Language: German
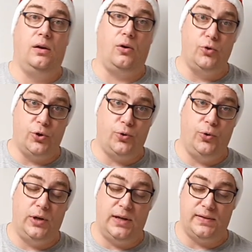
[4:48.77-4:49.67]

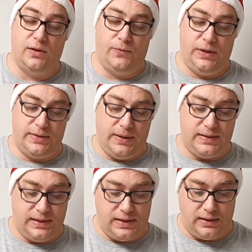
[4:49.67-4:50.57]
runterkühlen lassen auf die
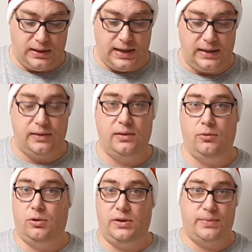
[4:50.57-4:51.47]
20 Grad
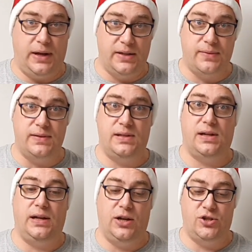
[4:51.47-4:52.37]
oder 22
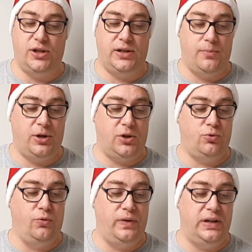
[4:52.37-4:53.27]
Grad
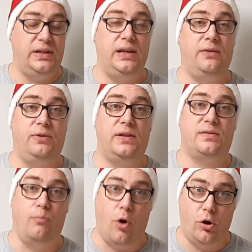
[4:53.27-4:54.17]
Anstalttemperatur und werde die Hefe
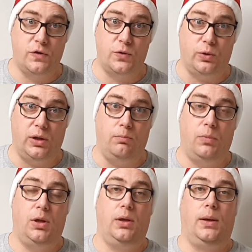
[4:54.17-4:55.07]
erst morgen zugeben.
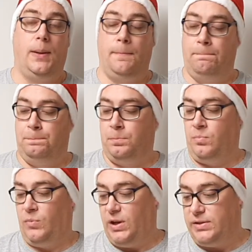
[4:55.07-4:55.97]

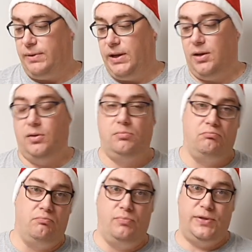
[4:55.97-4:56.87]
Deswegen
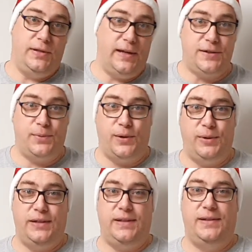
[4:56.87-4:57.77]
ein bisschen
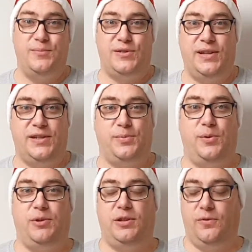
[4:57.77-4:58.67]
experimentieren, ein bisschen
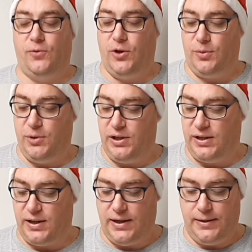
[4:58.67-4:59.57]
experimentierfreudig bin
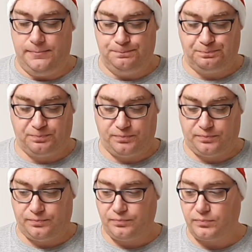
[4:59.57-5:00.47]
ich gerade.
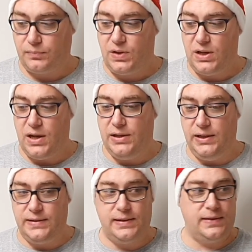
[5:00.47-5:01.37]

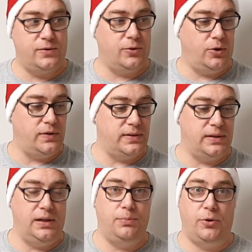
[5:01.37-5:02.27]

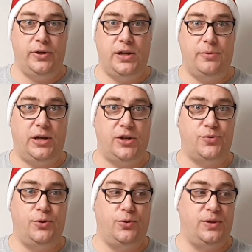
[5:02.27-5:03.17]
Nichtsdestotrotz, ich baue die Kamera
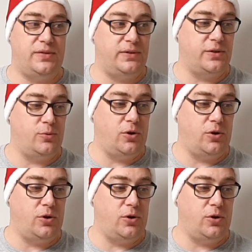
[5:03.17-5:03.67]
geschwind um, dass wir zum